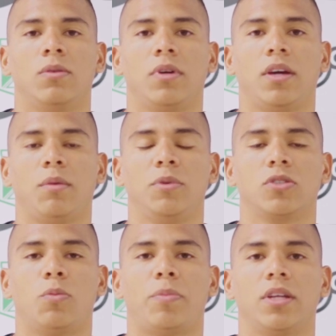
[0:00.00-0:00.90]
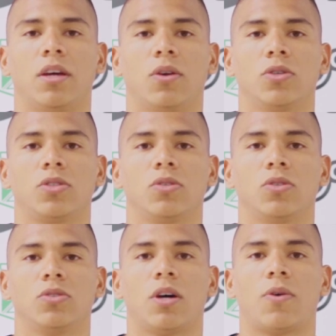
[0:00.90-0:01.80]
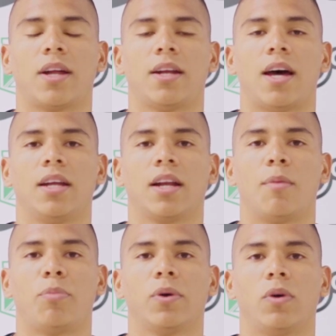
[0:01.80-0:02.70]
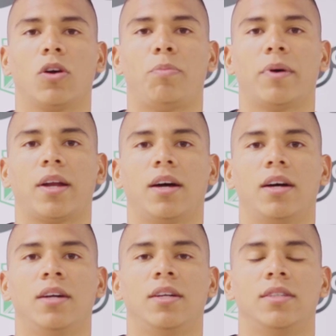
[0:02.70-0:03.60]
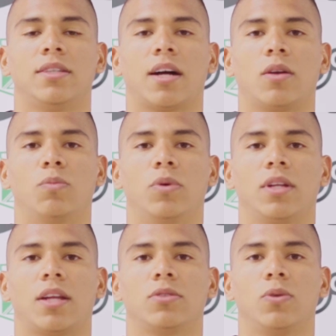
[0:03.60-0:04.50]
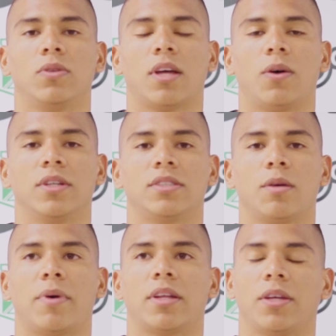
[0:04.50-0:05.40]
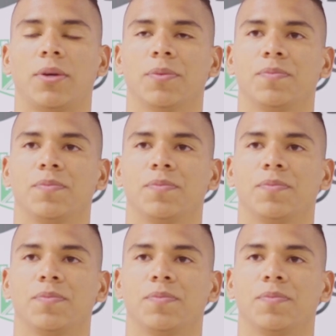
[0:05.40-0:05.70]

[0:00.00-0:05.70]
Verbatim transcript: eh, mis compañeros no se ahorran nada en el campo de juego para sacar un buen resultado en este partido.